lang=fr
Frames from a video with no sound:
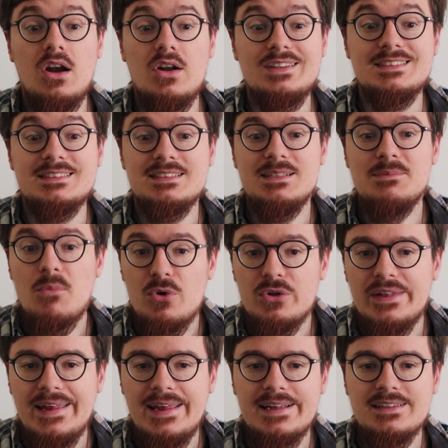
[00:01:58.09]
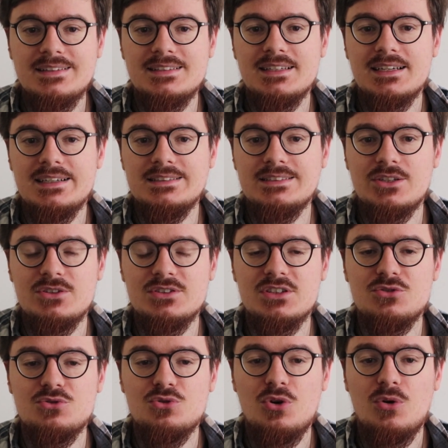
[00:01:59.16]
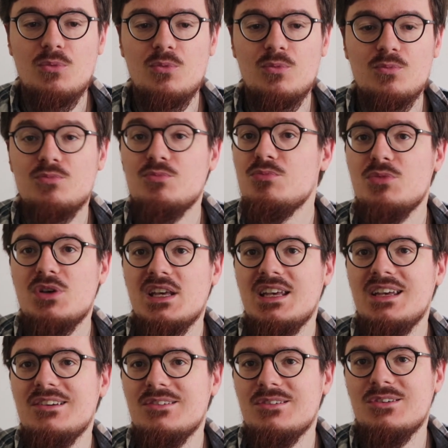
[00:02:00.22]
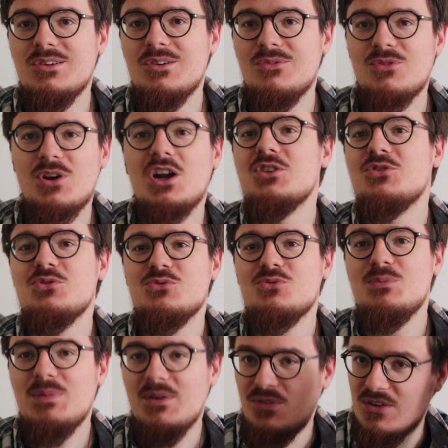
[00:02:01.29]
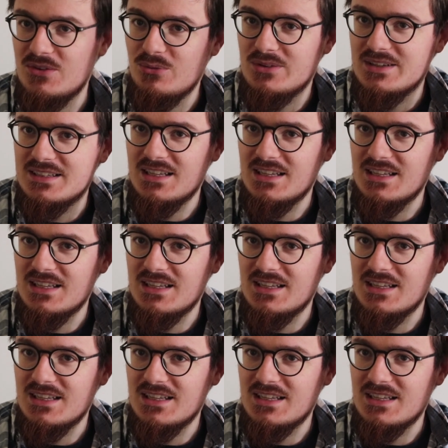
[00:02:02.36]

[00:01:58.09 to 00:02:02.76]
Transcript: Alors, c'est moderne, c'est récent, c'est sûr, mais euh, voilà, je ne suis pas forcément